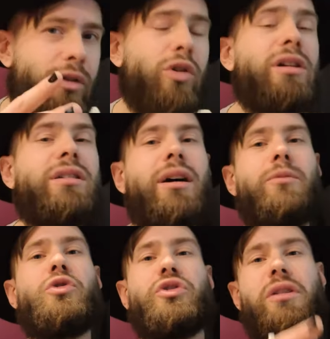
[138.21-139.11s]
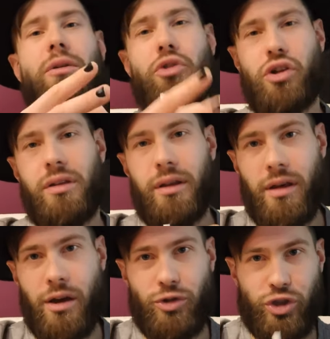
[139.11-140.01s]
Ролик к тому, что я очень
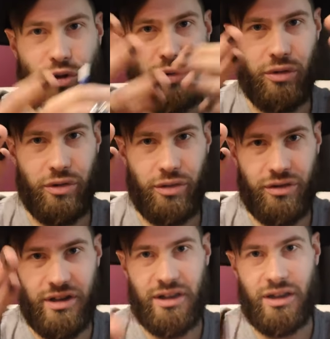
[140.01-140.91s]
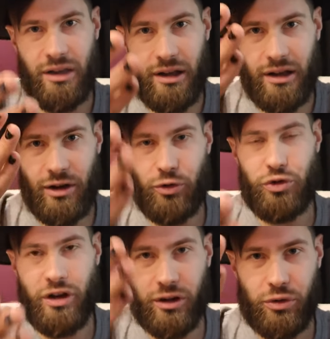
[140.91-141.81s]
надеюсь, что те
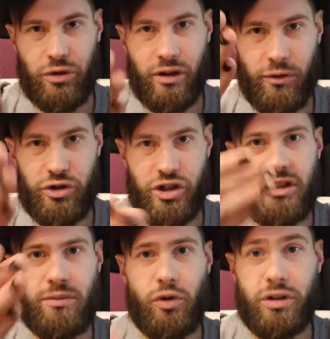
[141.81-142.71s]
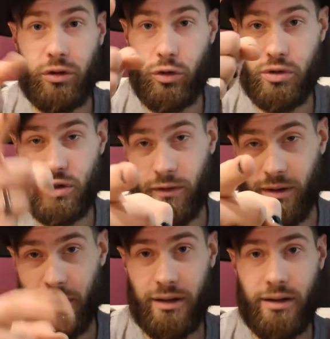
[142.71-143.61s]
люди, которые его сейчас смотрят, то бишь
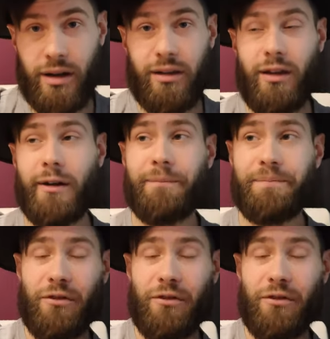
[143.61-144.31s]
вы, мои дорогие,